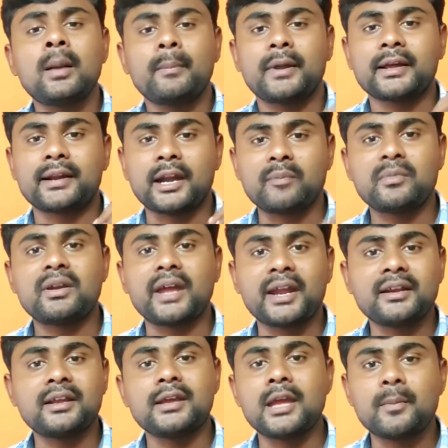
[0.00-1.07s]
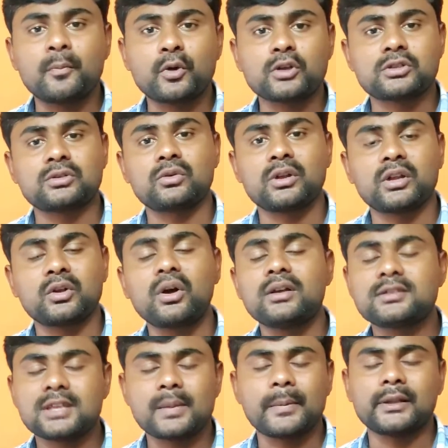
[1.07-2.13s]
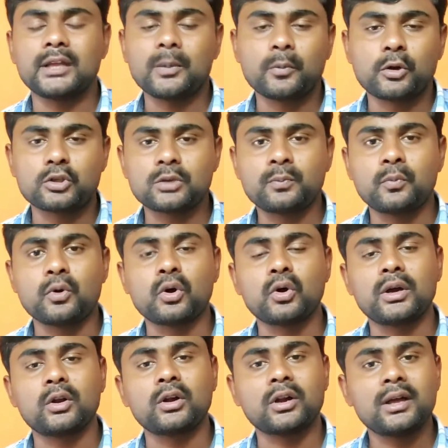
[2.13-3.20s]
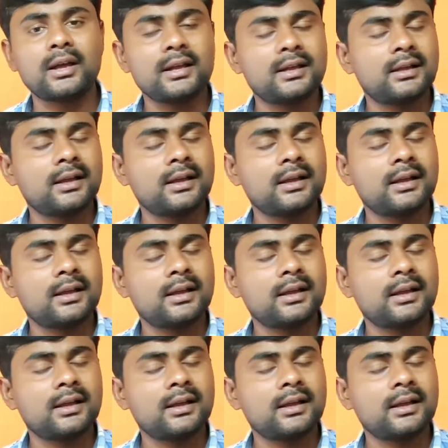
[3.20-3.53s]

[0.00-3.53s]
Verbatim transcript: మనకి రెడ్మీ నైన్ e ఏం ప్రాసెస్ ఉన్నదో సేమ్ అదే ప్రాసెసర్ పోకో కూడా